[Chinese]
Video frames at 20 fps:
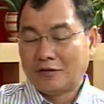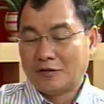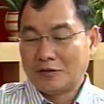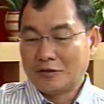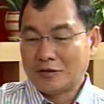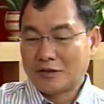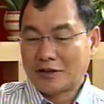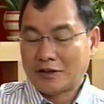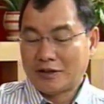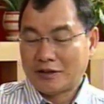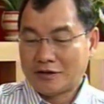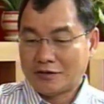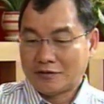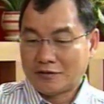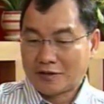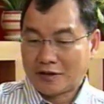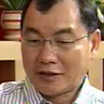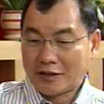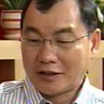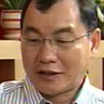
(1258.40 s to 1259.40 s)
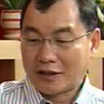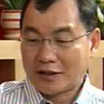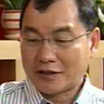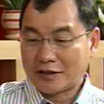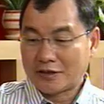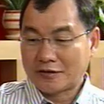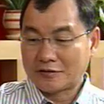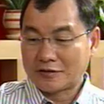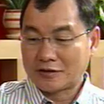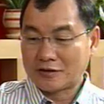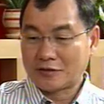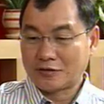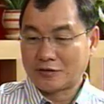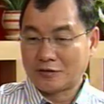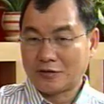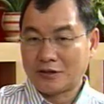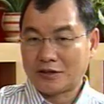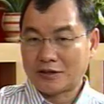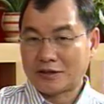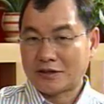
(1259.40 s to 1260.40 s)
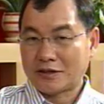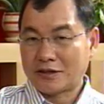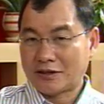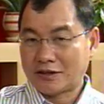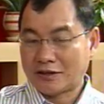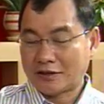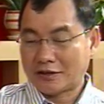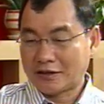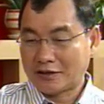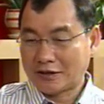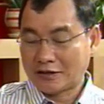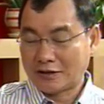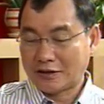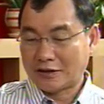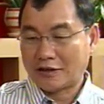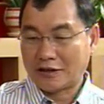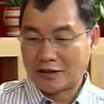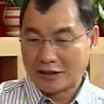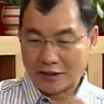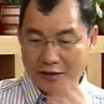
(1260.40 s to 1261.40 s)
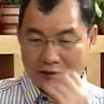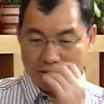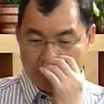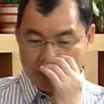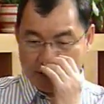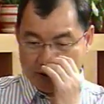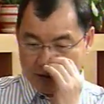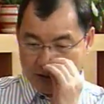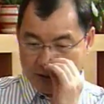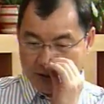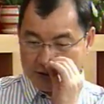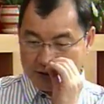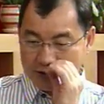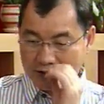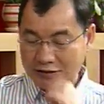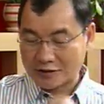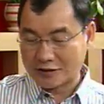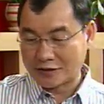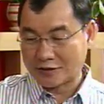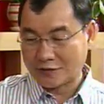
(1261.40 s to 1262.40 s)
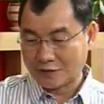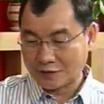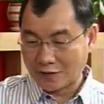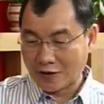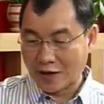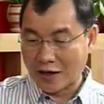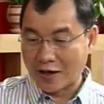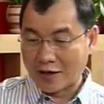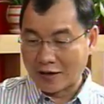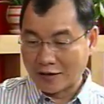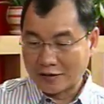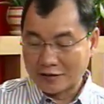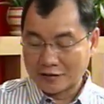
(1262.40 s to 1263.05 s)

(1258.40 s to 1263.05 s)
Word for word: 我们可以就可以看到，除了这个啊伊斯兰刑事法，